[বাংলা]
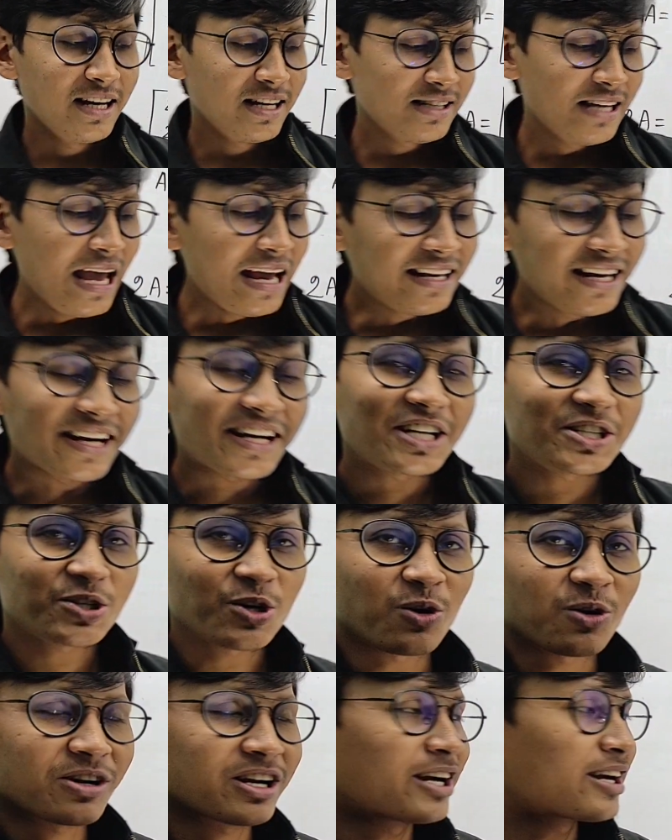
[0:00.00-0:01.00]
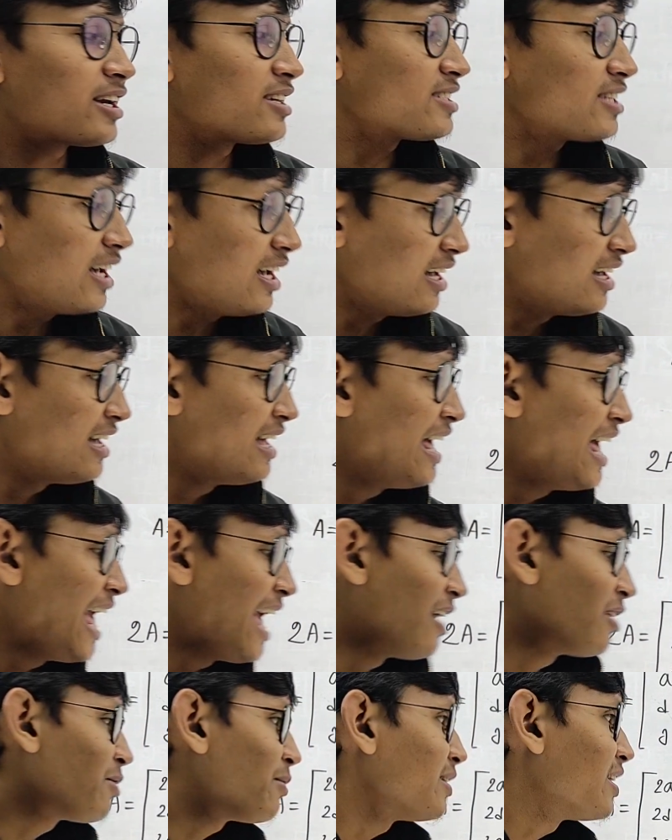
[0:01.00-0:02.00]
ঠিক আছে এটা একটা শর্টকাট আছে
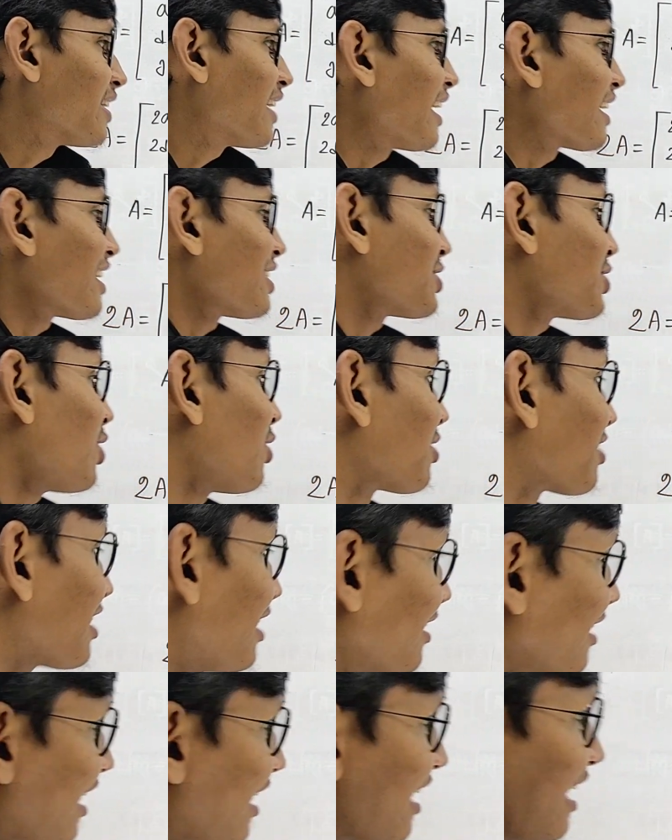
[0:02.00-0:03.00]
এখন তোমাদেরকে একটা শর্টকাট